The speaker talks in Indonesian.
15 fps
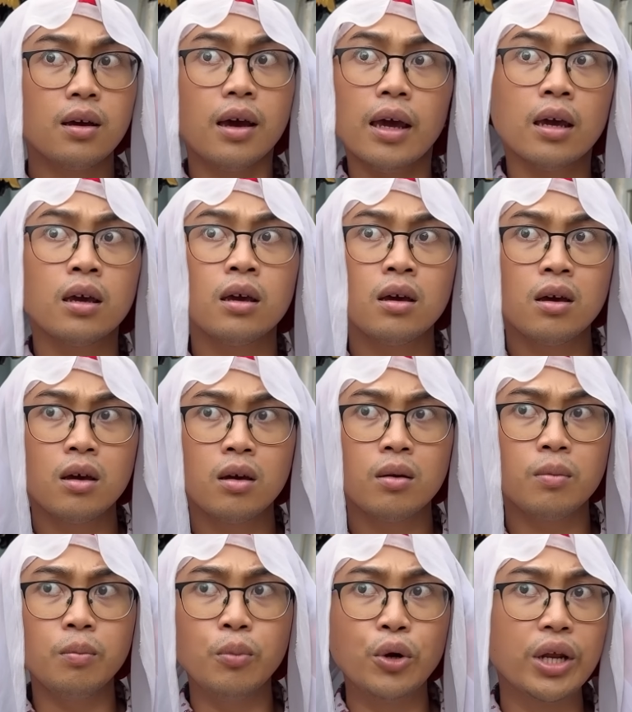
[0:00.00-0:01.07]
Eh,
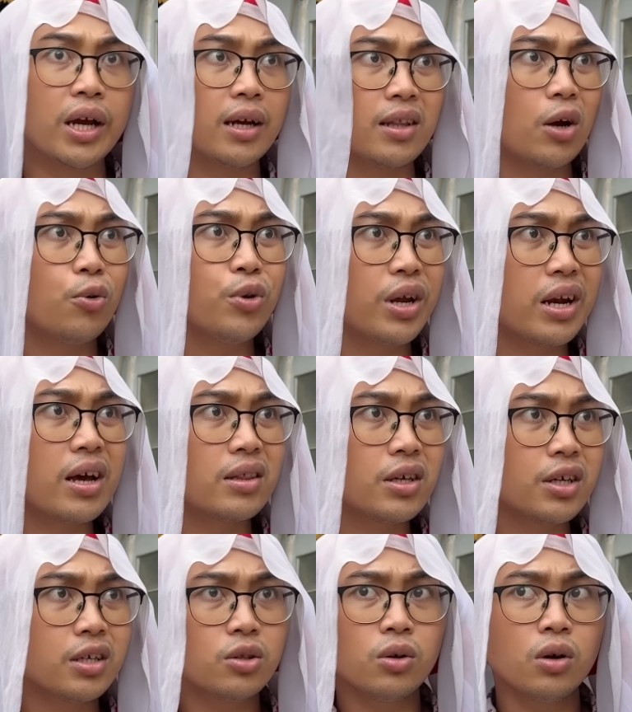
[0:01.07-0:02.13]
bodyguard aku udah datang
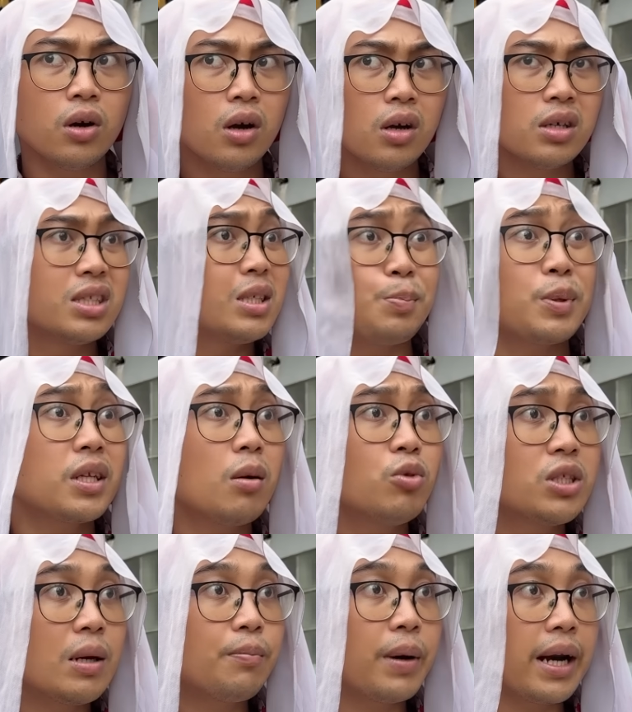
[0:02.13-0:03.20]
itu. Cepat kamu
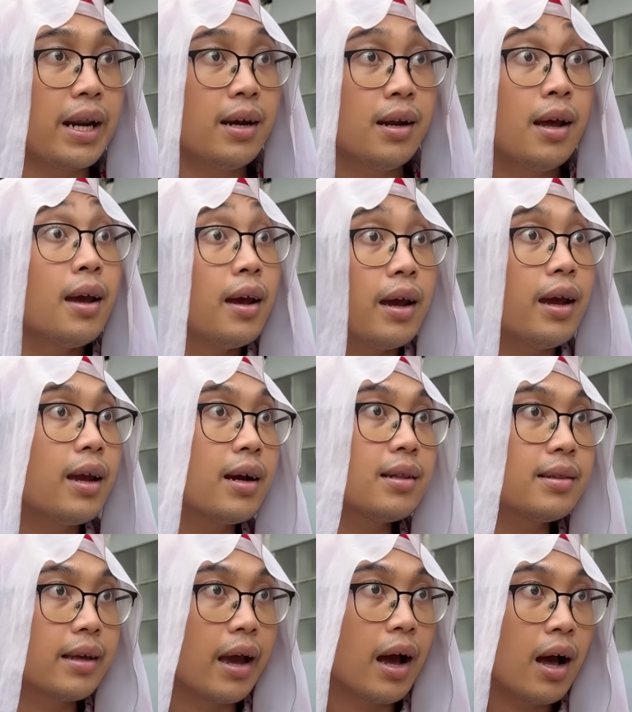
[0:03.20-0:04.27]
samperin. Ingat
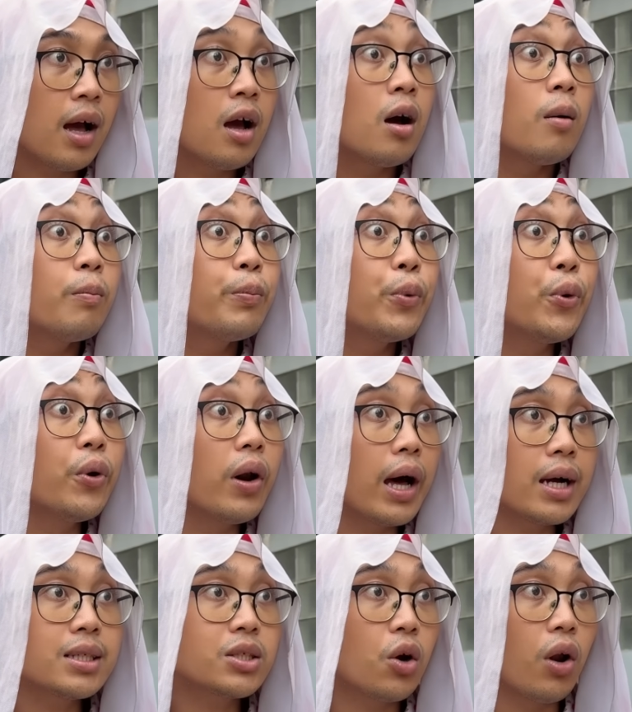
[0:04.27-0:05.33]
ya, pulang
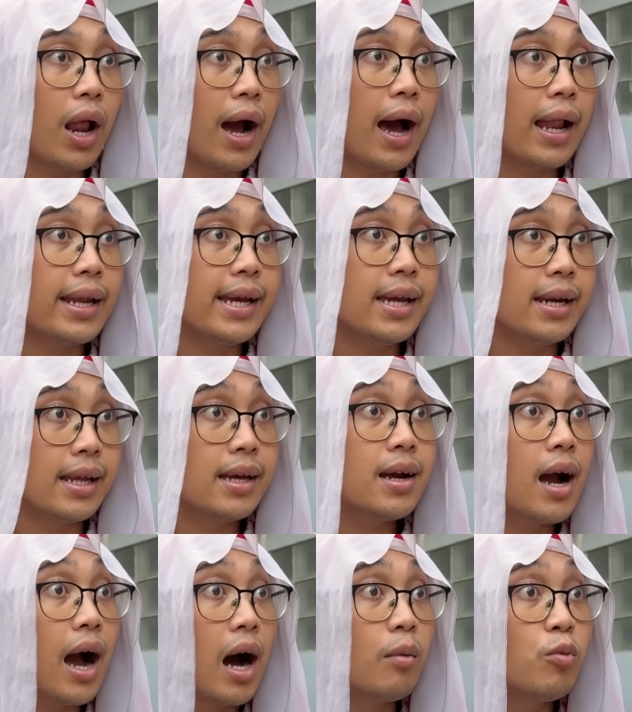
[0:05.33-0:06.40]
sekolah kali ini
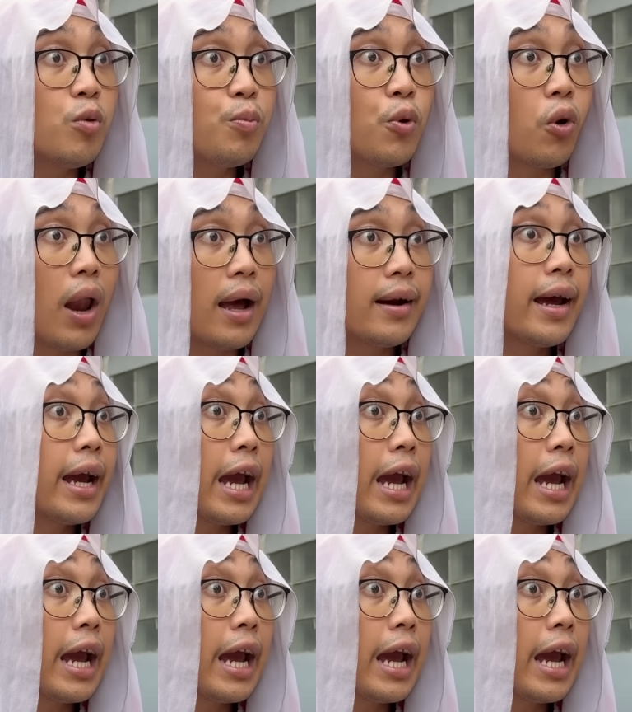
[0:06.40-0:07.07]
kamu pulang naik